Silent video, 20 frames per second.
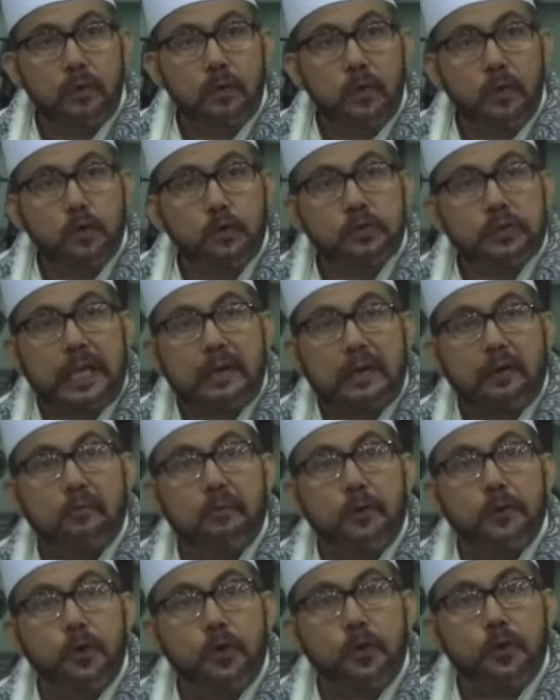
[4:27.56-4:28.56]
utang
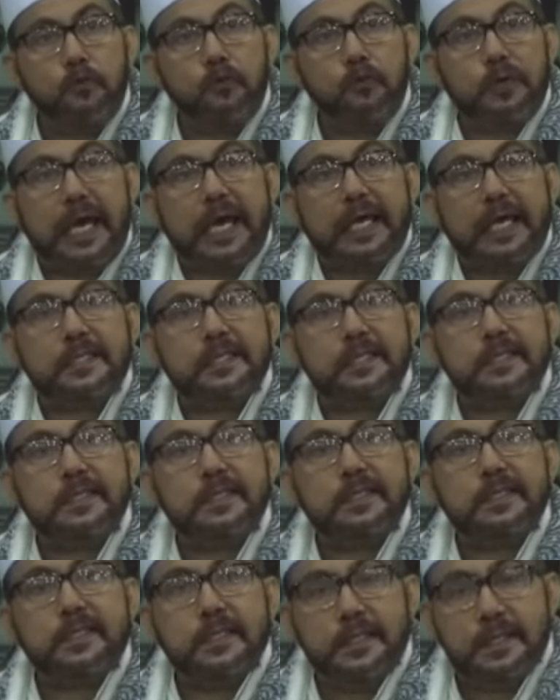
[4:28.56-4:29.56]
Ramadan
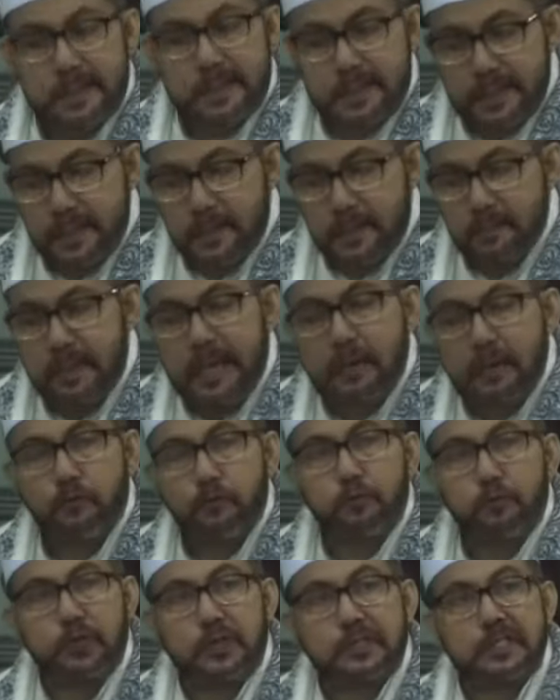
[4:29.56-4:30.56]
lunas baru
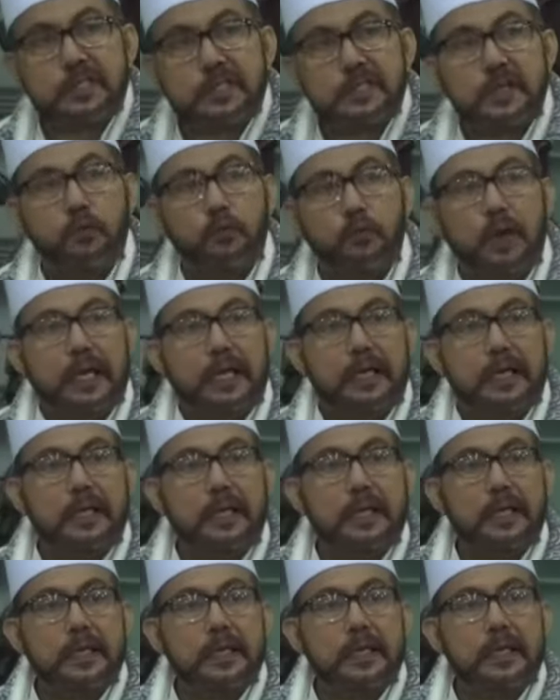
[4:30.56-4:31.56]
puasa Syawal.
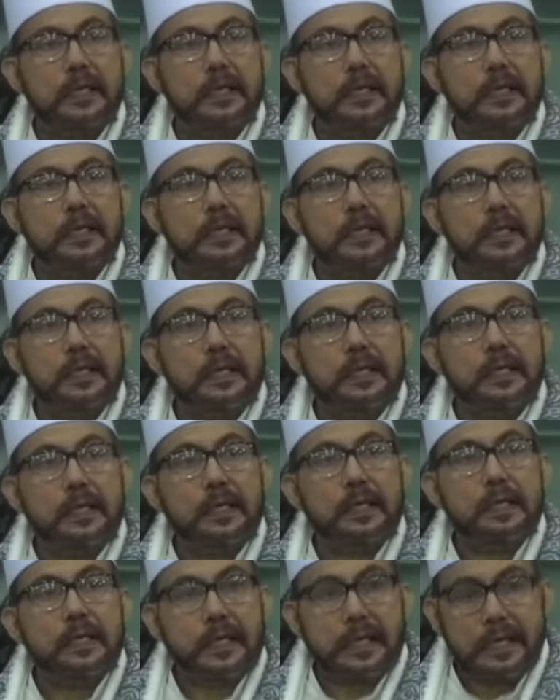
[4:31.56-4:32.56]

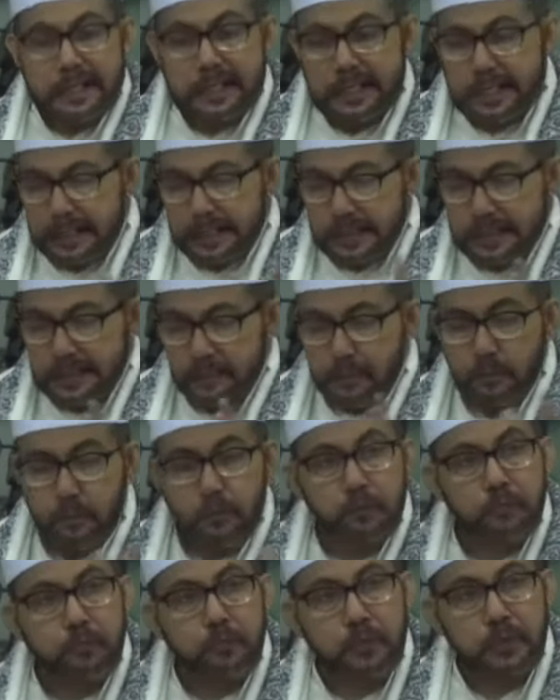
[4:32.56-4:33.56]
Nah ini
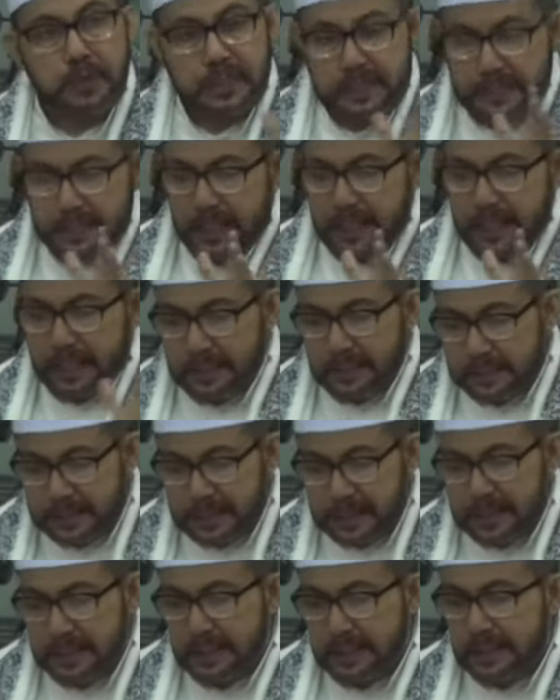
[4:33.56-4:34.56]
mumpung kita
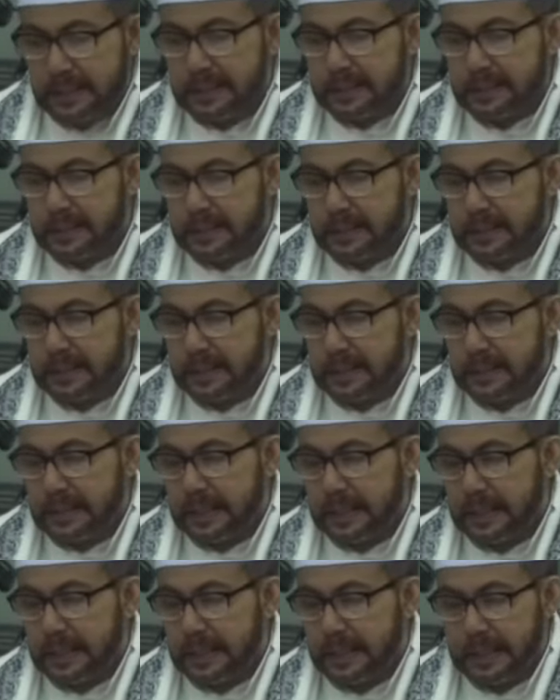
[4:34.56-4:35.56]
saya ingat
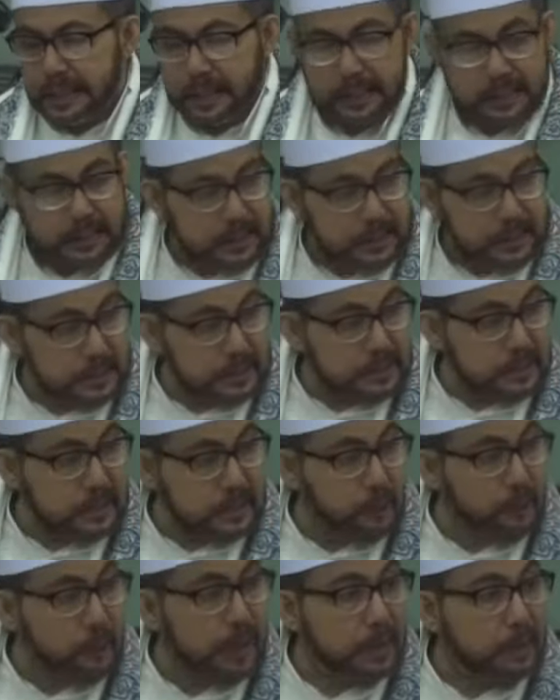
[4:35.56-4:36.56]
ya karena
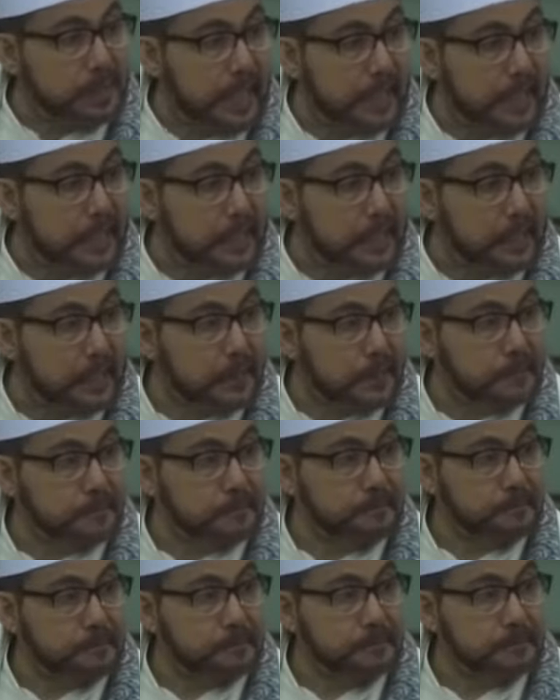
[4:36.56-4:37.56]
Syawal masih ada ya.
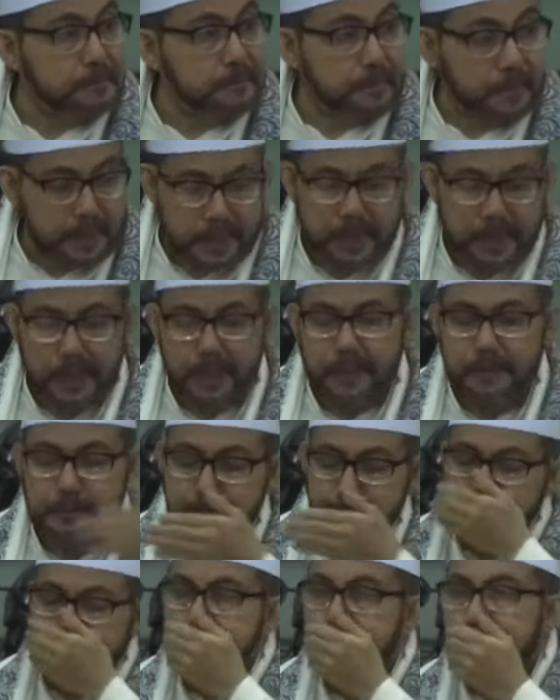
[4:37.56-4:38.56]
Ya.
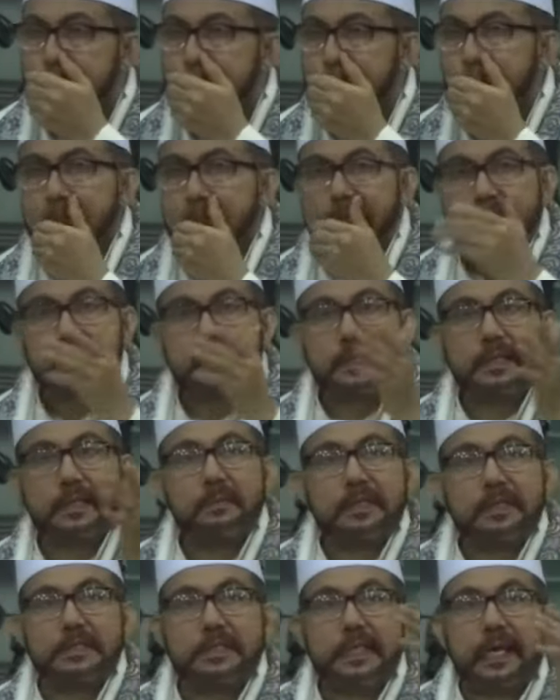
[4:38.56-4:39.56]
Kita
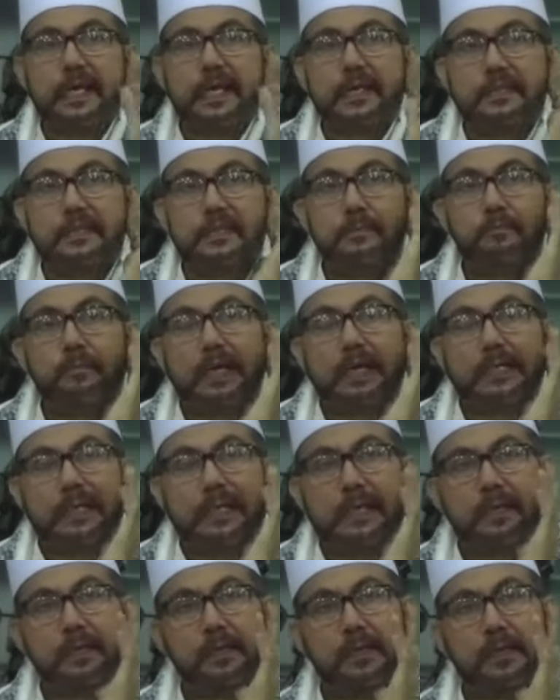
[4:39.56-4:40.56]
masih ada
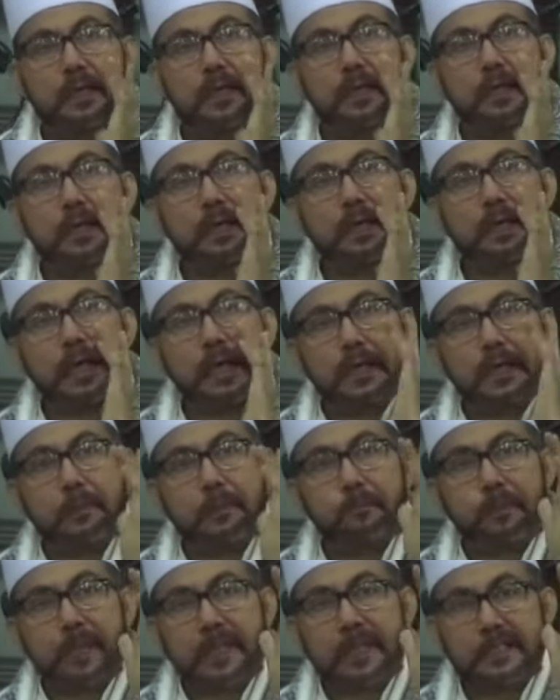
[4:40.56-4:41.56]
kesempatan karena
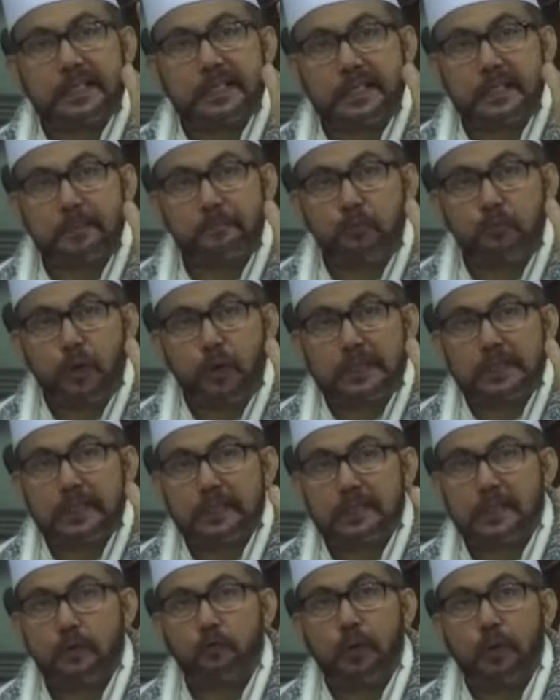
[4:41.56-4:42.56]
versi puasa
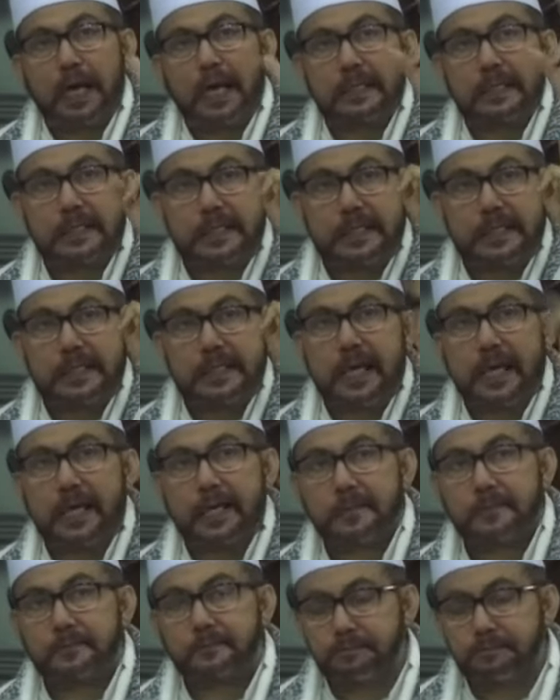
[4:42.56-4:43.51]
Syawal tiga.